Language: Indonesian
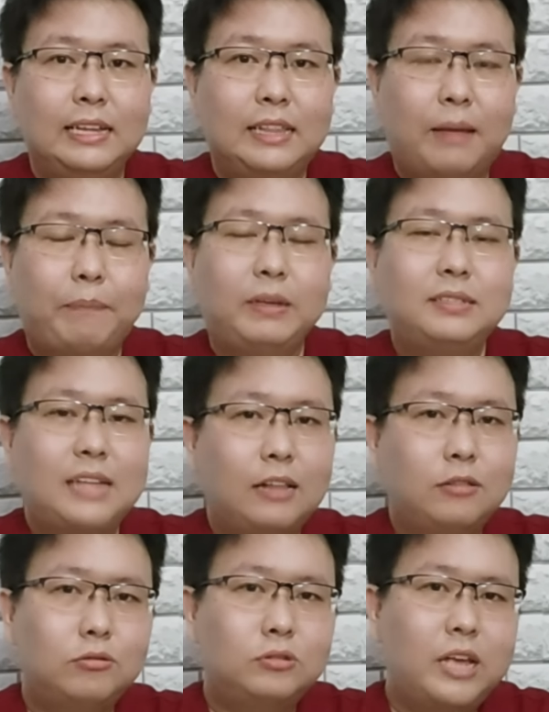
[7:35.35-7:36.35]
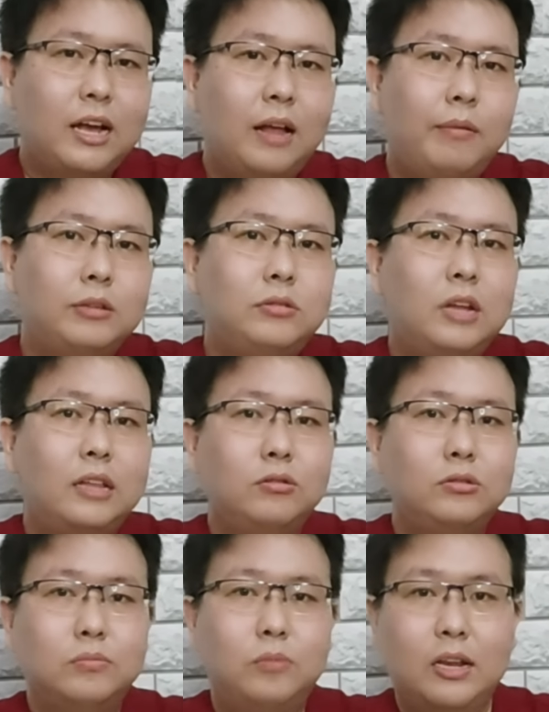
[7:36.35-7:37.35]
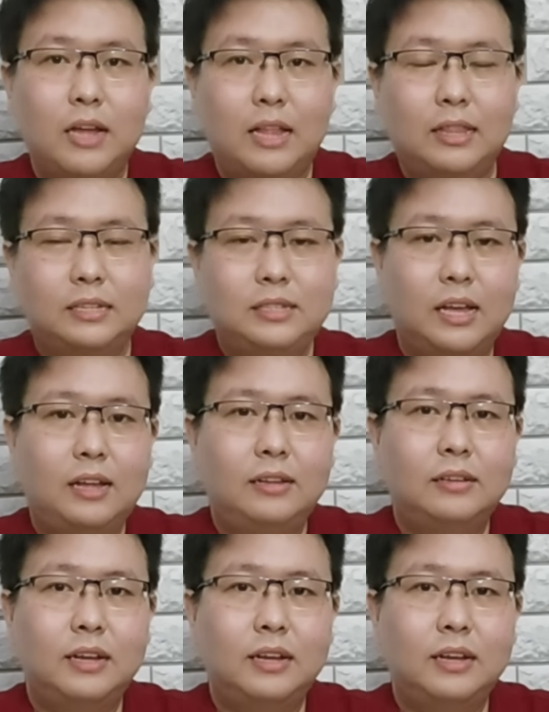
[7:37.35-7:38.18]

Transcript: Tapi saat usia kehamilan sudah 7 bulan ke atas ya.